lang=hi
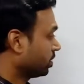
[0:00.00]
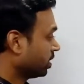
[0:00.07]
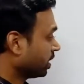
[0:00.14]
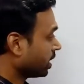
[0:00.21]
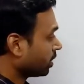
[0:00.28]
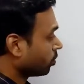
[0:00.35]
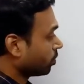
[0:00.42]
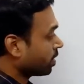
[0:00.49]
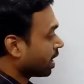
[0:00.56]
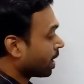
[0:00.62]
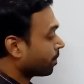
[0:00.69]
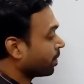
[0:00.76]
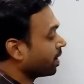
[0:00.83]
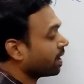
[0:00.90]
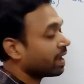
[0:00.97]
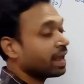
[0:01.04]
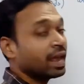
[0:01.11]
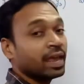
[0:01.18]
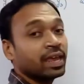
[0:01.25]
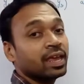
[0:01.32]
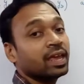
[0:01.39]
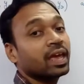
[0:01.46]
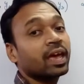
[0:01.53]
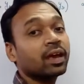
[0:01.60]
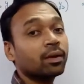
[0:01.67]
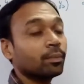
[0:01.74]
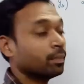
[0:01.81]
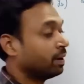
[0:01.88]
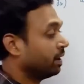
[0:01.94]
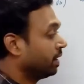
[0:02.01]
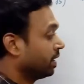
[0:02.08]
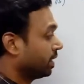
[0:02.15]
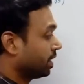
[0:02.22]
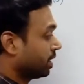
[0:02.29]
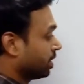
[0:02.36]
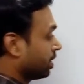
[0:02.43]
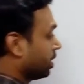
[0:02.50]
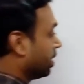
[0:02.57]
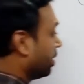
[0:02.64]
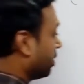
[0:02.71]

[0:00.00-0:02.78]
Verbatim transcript: ठीक है तो यहाँ पे ए ई e एक मीडियन है